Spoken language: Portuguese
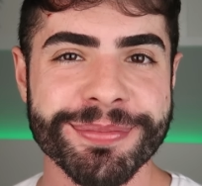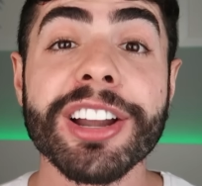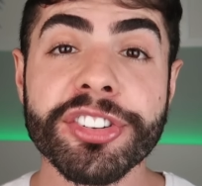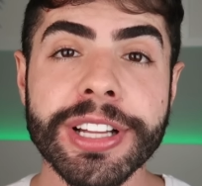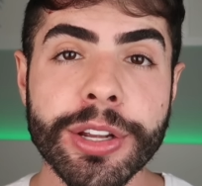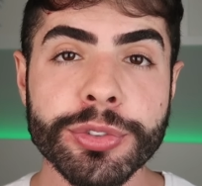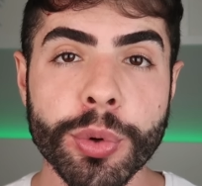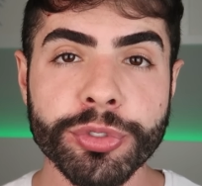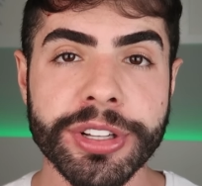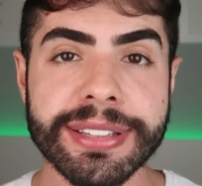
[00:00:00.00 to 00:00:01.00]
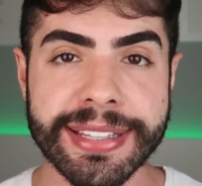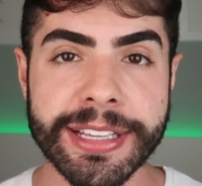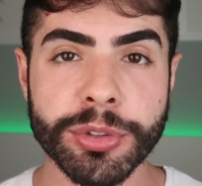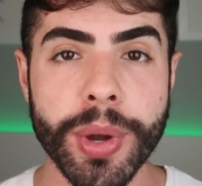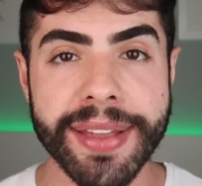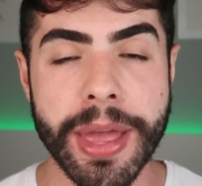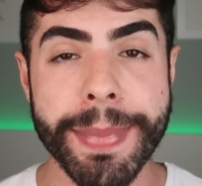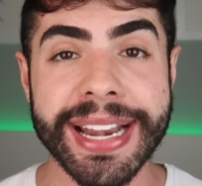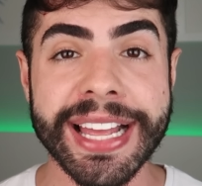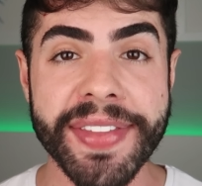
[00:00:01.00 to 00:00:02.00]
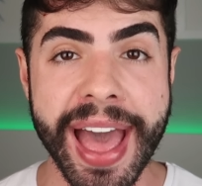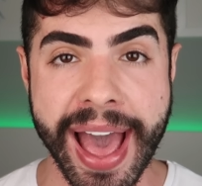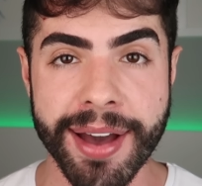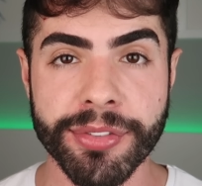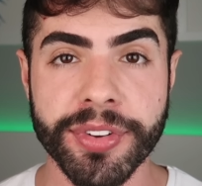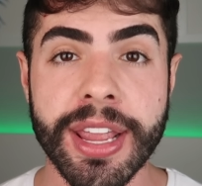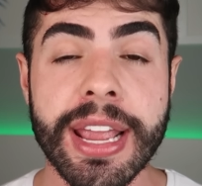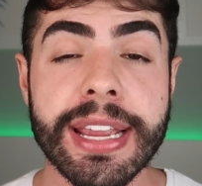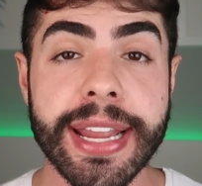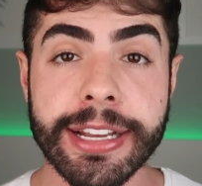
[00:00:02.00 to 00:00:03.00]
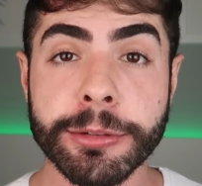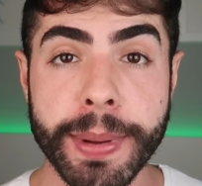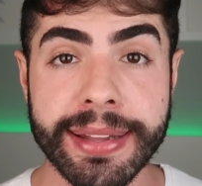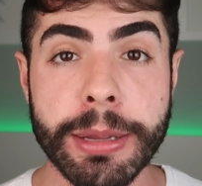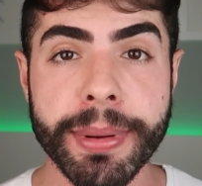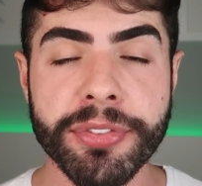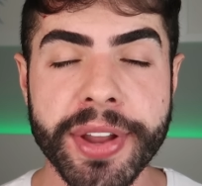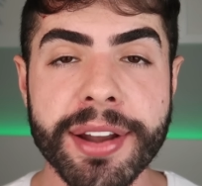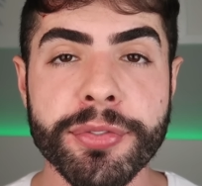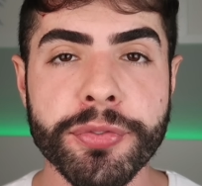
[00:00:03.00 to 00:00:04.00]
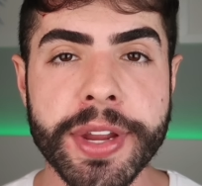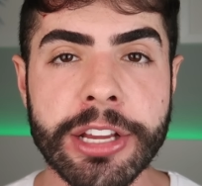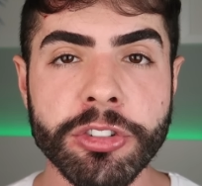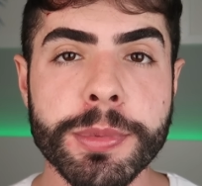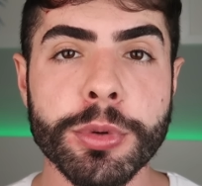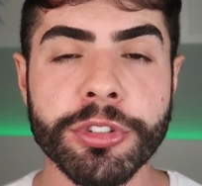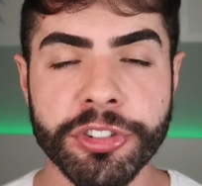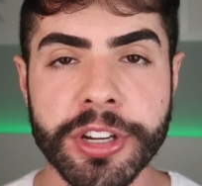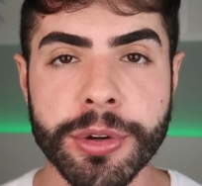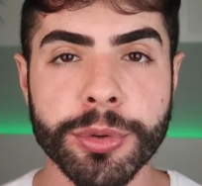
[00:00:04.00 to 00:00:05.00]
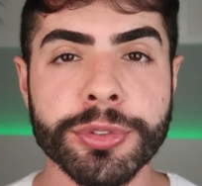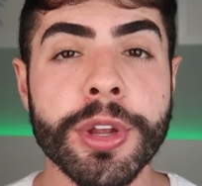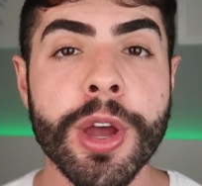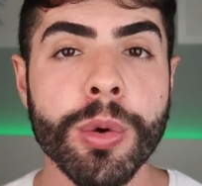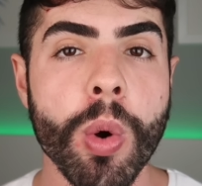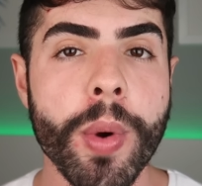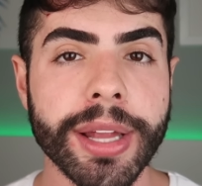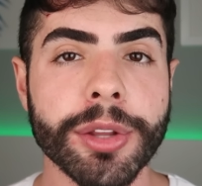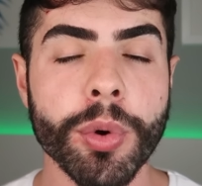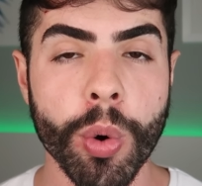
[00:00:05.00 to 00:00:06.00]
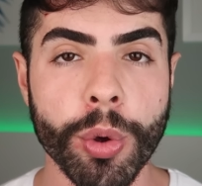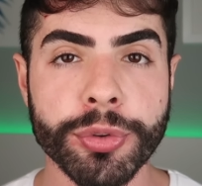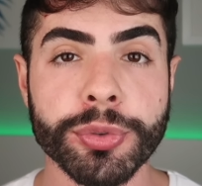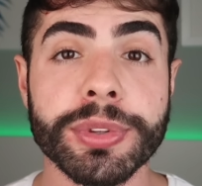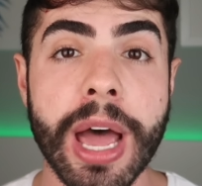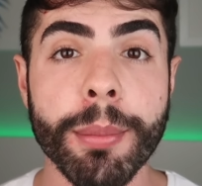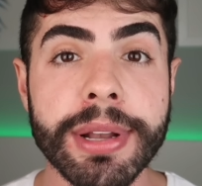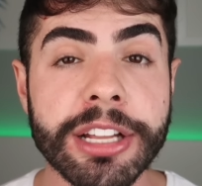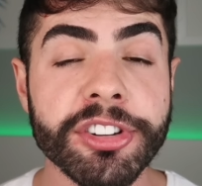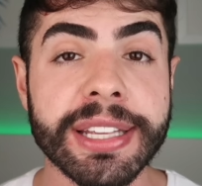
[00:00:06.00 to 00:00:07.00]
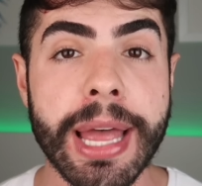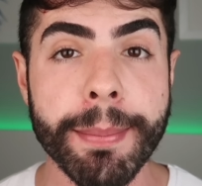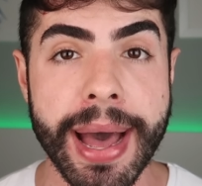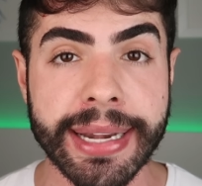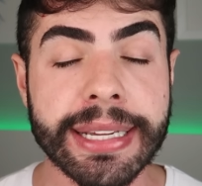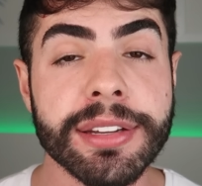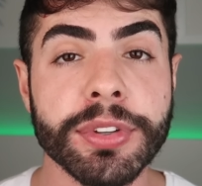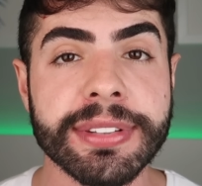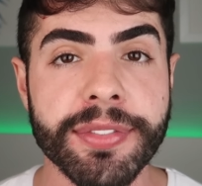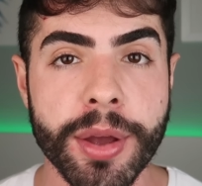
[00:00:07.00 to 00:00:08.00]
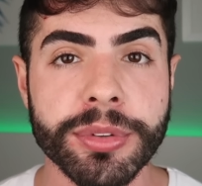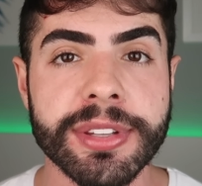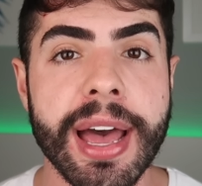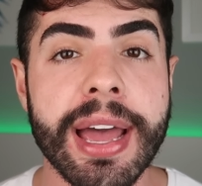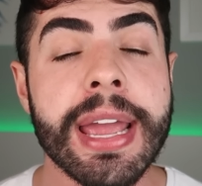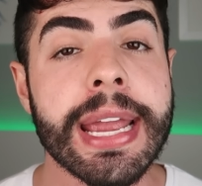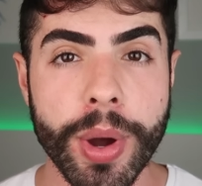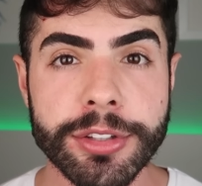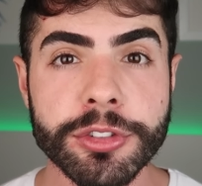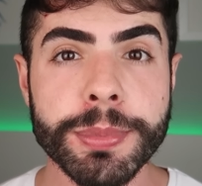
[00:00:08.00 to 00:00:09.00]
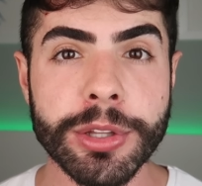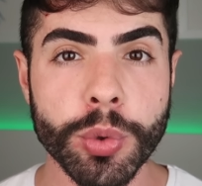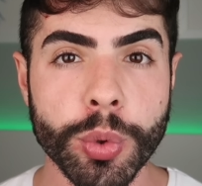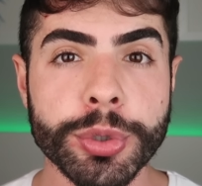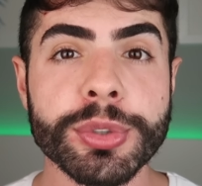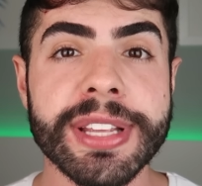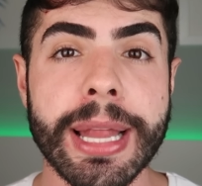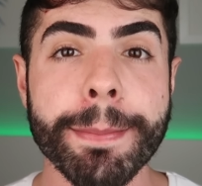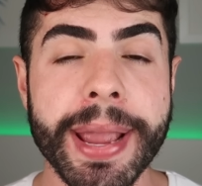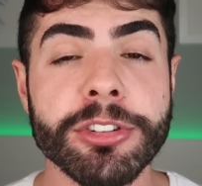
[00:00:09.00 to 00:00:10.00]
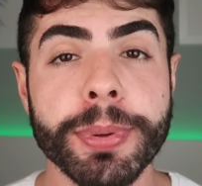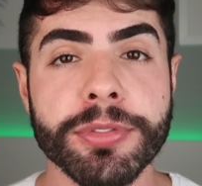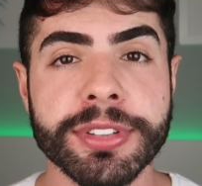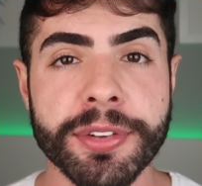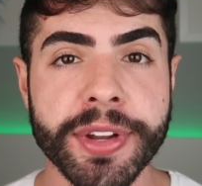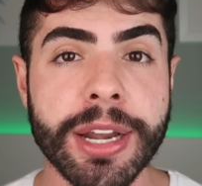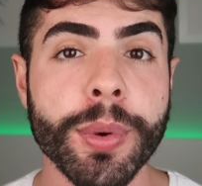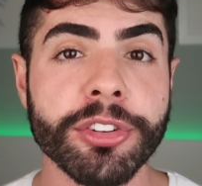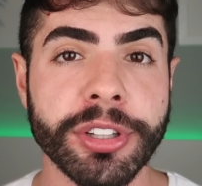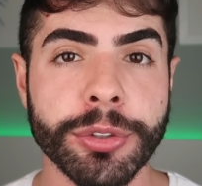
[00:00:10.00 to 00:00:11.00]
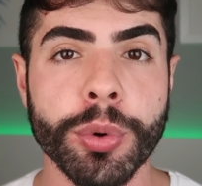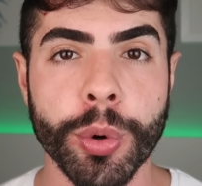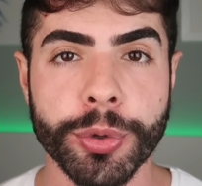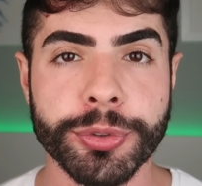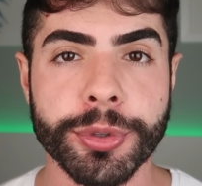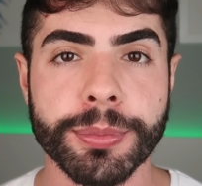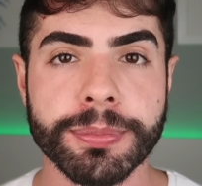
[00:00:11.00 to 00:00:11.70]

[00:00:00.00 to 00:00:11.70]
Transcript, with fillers: A argila que eu estou utilizando é da marca da Rave e eles pedem para ficar 20 minutinhos com ela no rosto. Dá uma olhadinha na marca que você vai usar, quantos minutos ela pede para você ficar com a argila no rosto.